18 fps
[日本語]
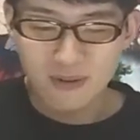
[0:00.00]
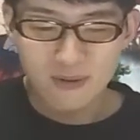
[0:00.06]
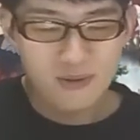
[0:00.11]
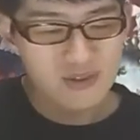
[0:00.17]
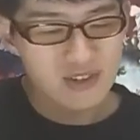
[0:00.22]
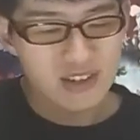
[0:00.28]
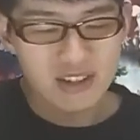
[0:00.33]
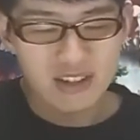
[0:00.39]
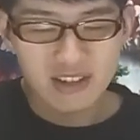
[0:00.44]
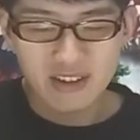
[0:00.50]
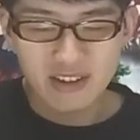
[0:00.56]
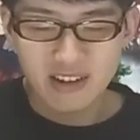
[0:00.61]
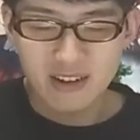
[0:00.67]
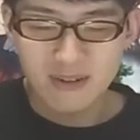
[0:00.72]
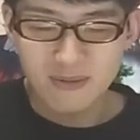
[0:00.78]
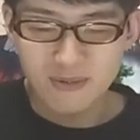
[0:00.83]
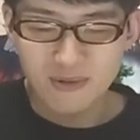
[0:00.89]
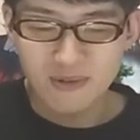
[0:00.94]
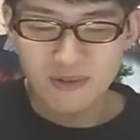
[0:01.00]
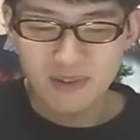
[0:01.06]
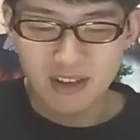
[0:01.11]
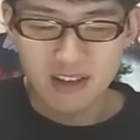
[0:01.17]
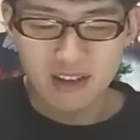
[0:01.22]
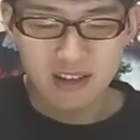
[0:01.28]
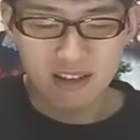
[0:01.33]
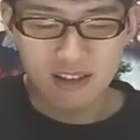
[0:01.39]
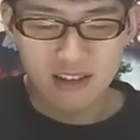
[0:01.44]
50歳できたからもう
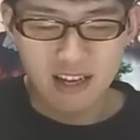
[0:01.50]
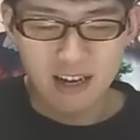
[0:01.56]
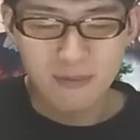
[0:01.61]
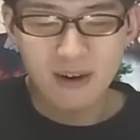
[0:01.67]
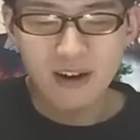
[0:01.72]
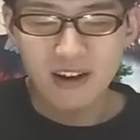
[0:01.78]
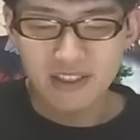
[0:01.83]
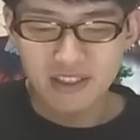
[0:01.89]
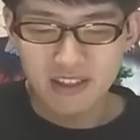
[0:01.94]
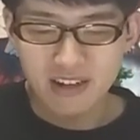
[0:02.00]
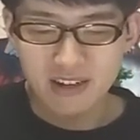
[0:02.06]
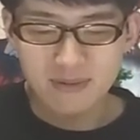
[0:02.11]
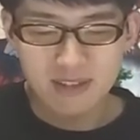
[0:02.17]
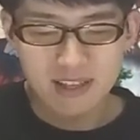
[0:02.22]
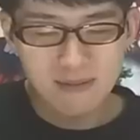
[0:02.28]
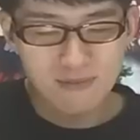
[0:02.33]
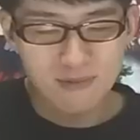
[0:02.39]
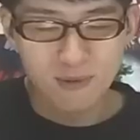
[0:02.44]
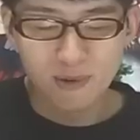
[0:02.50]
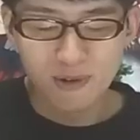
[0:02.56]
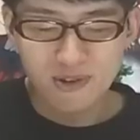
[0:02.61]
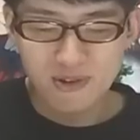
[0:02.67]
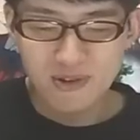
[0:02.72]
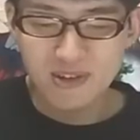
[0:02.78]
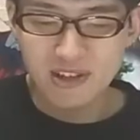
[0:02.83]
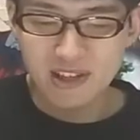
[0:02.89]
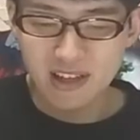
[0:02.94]
ねやばかったね全部面
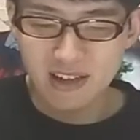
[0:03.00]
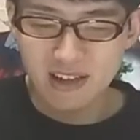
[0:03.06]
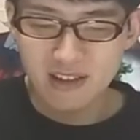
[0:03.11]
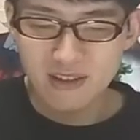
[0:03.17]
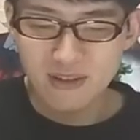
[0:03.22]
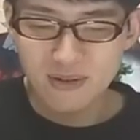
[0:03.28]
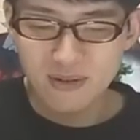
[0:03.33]
白すぎたなって